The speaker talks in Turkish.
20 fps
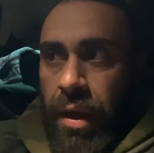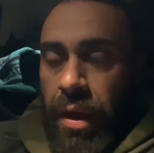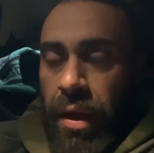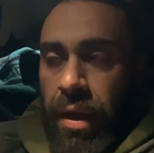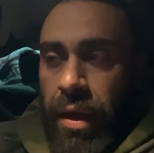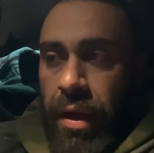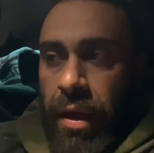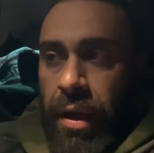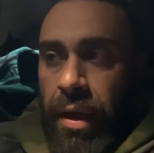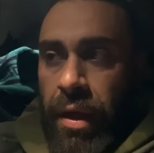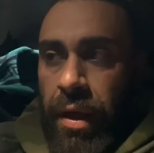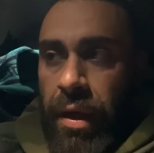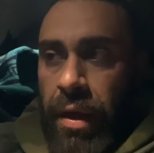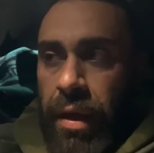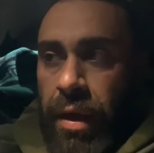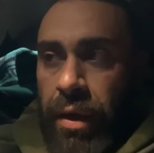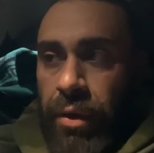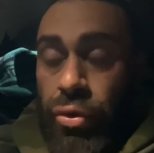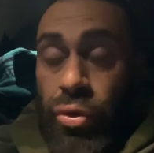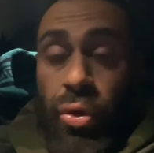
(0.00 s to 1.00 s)
e,
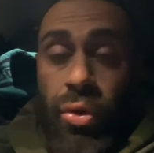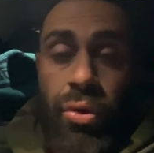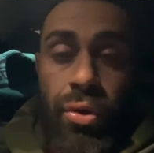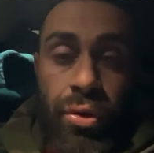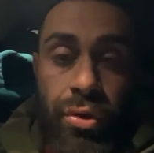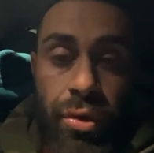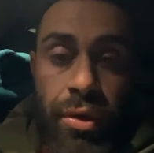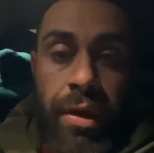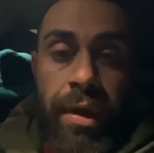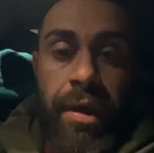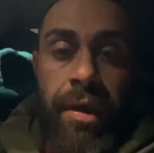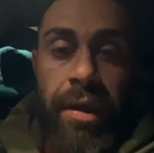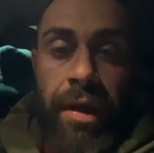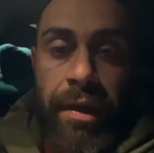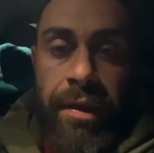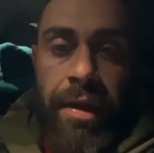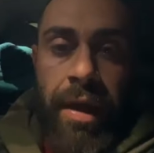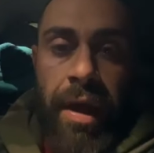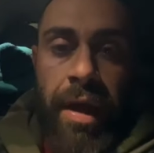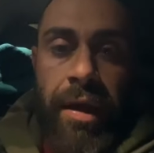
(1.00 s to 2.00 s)
çok kötü değil.
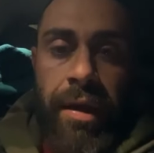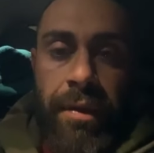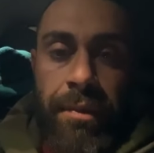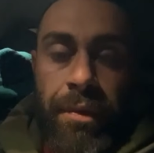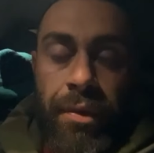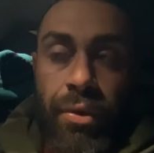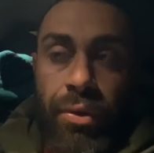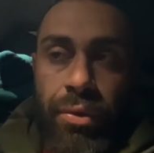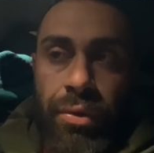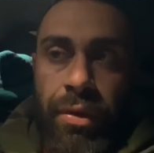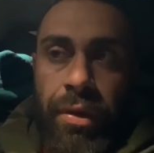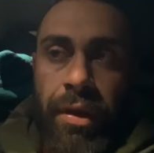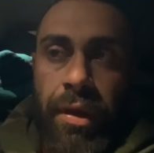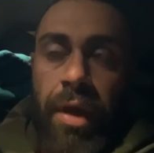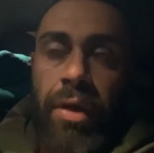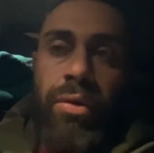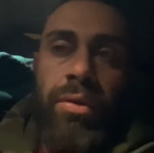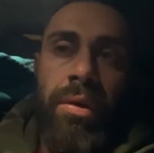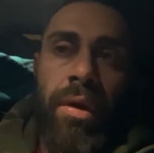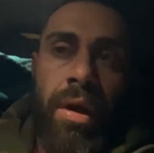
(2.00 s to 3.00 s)
Hatay gibi kötü değil.
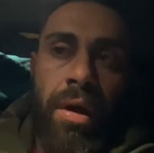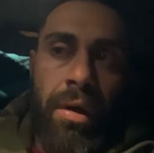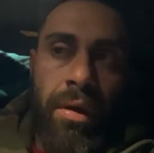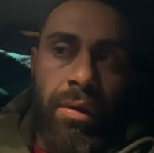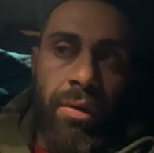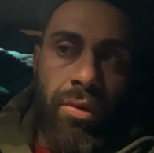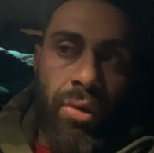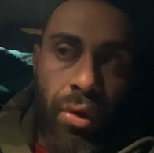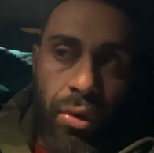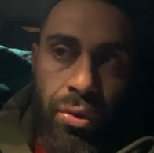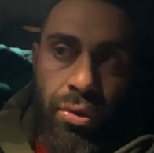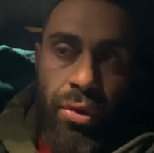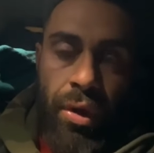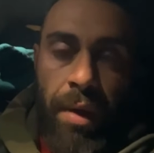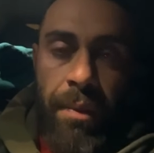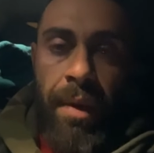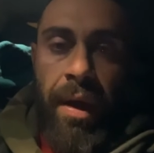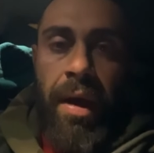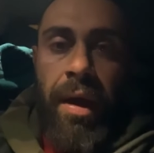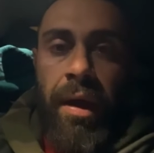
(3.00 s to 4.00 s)
Kötü
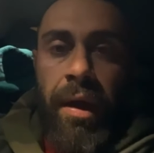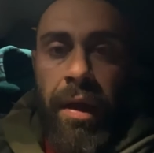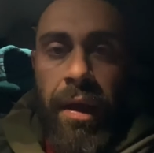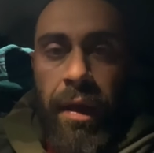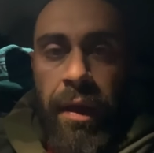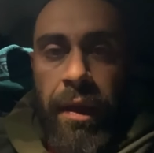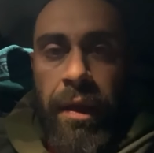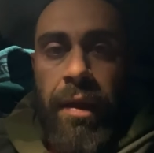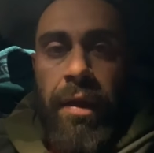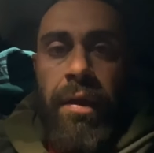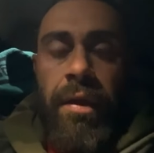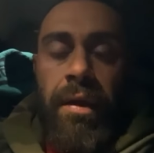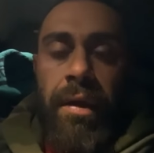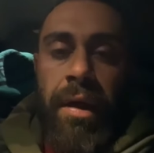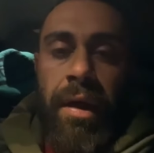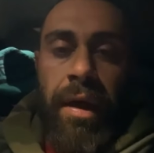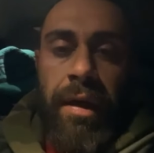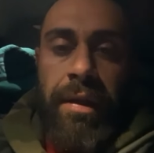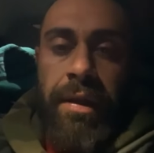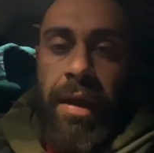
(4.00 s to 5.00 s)
ama
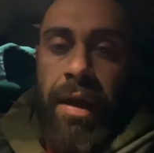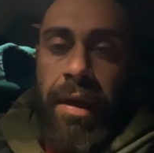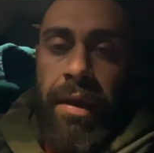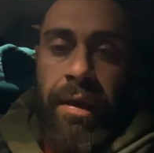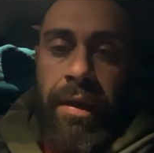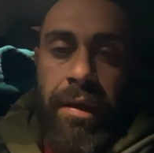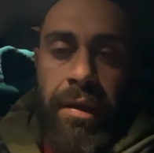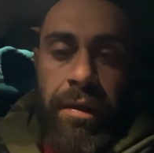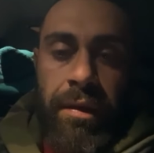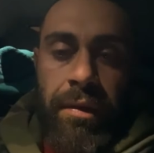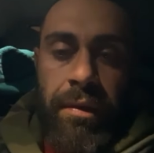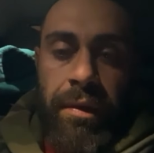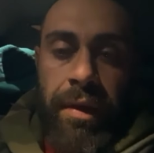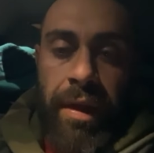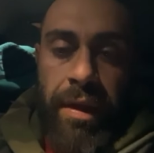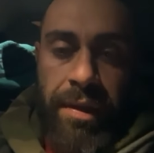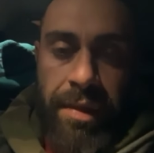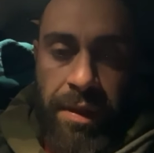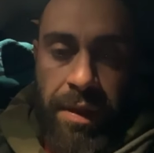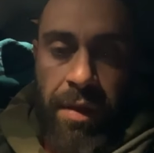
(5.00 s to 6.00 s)
Hatay
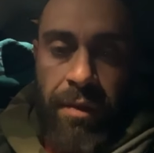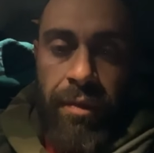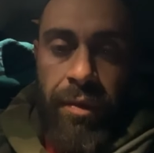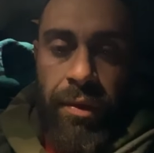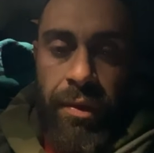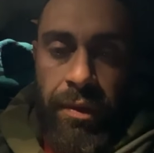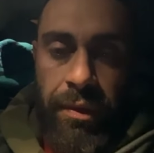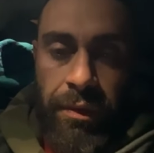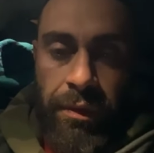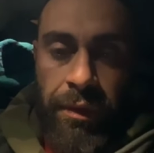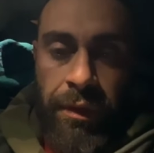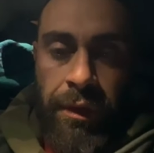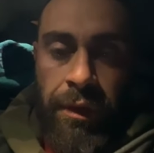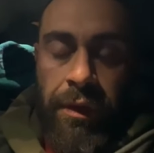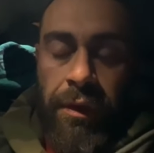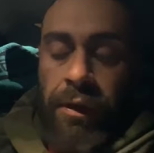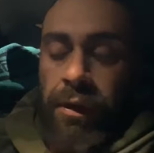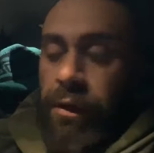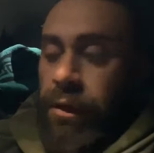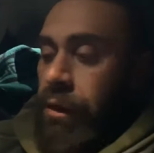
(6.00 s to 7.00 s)
next level.
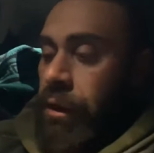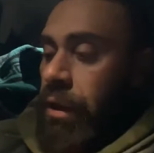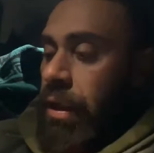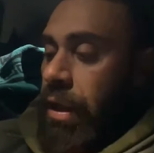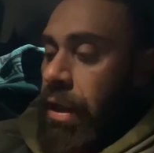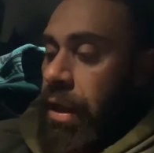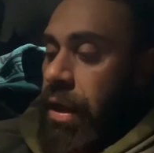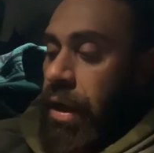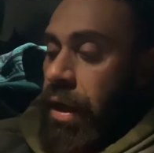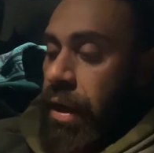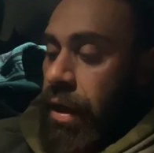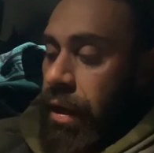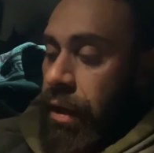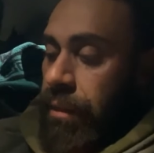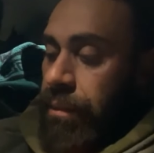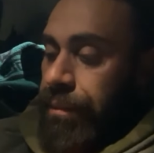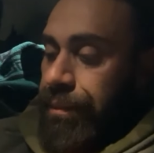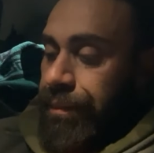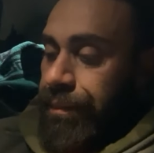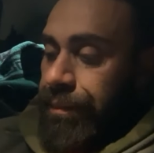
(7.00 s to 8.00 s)

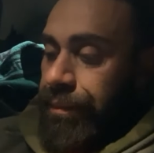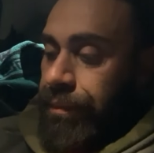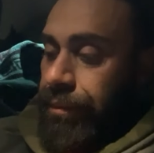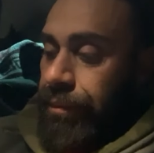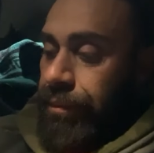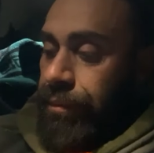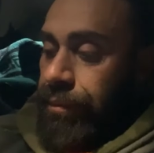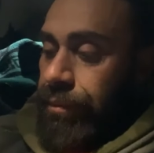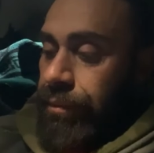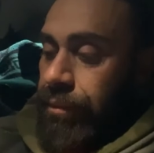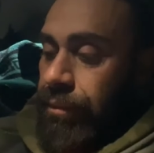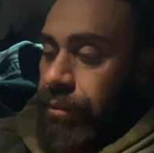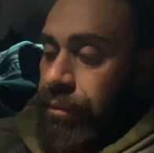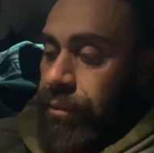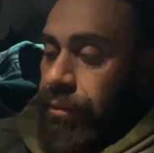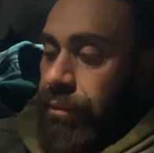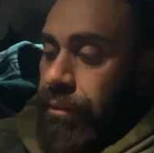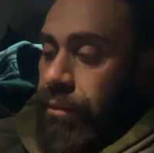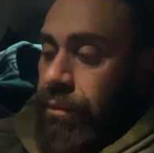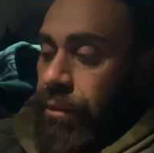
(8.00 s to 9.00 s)
Um,
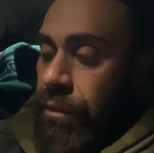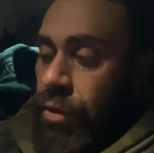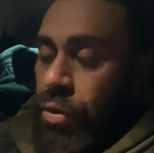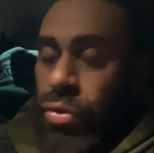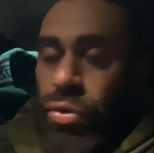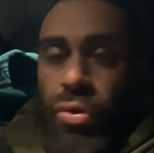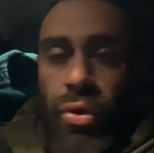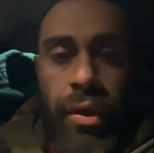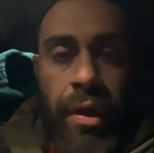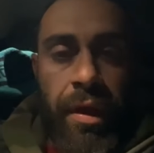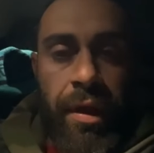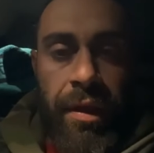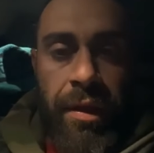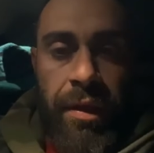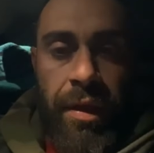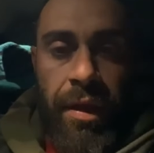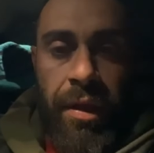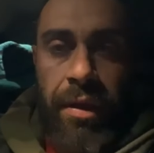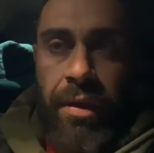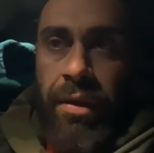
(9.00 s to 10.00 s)
sonra
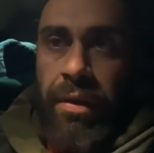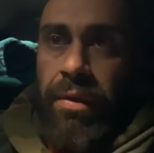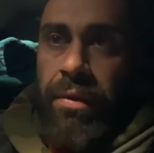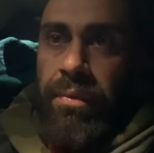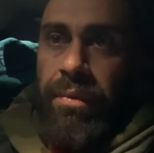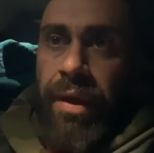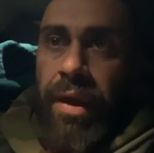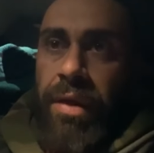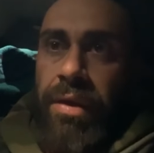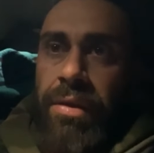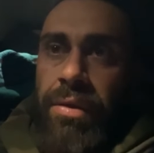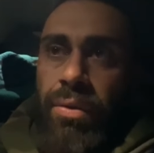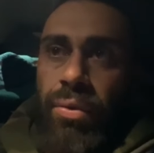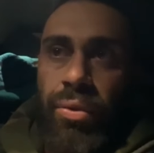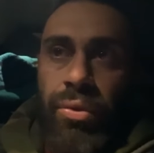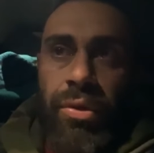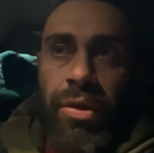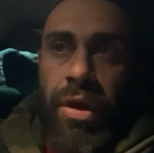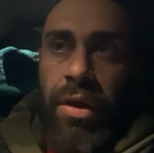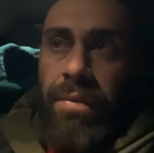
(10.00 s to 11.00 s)
gittik biraz
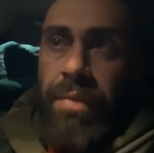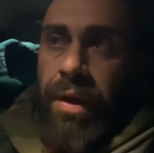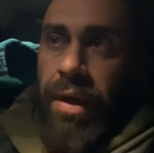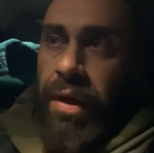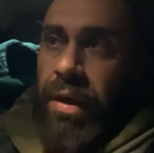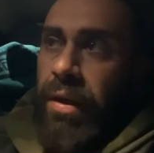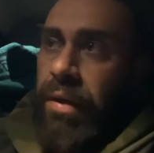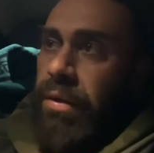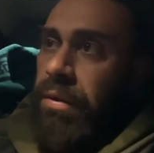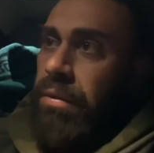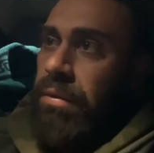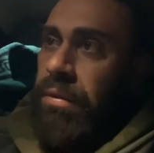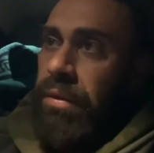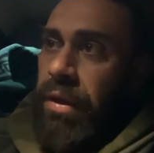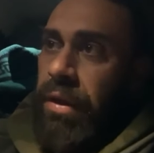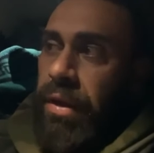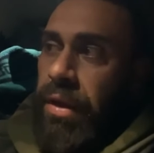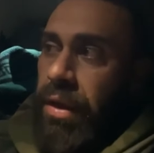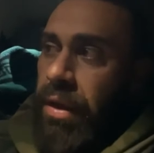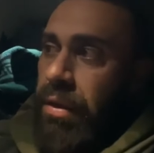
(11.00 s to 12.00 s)

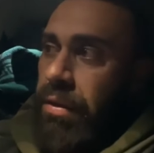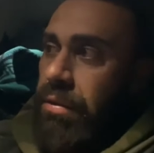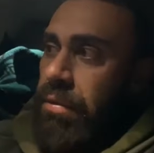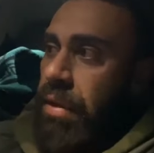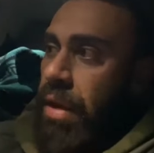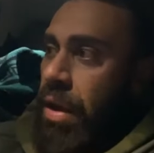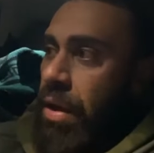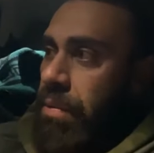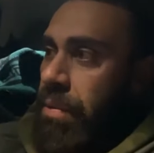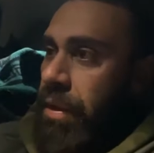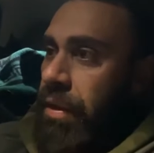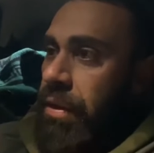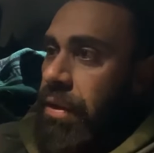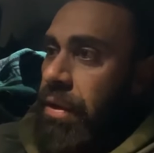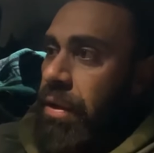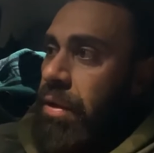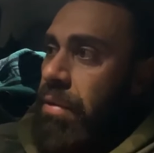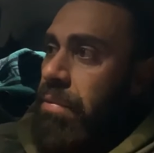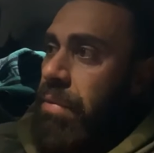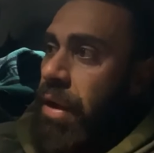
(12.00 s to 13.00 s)
kurtarmayalara devam
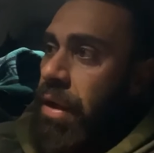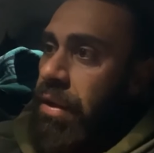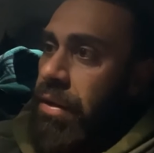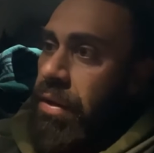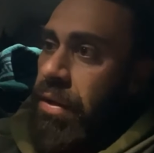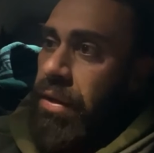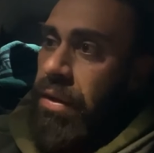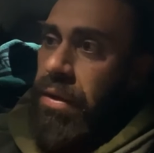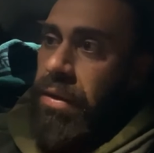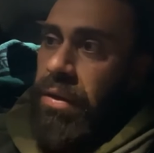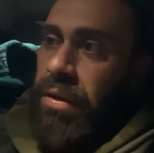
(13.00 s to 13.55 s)
ettik, baktık.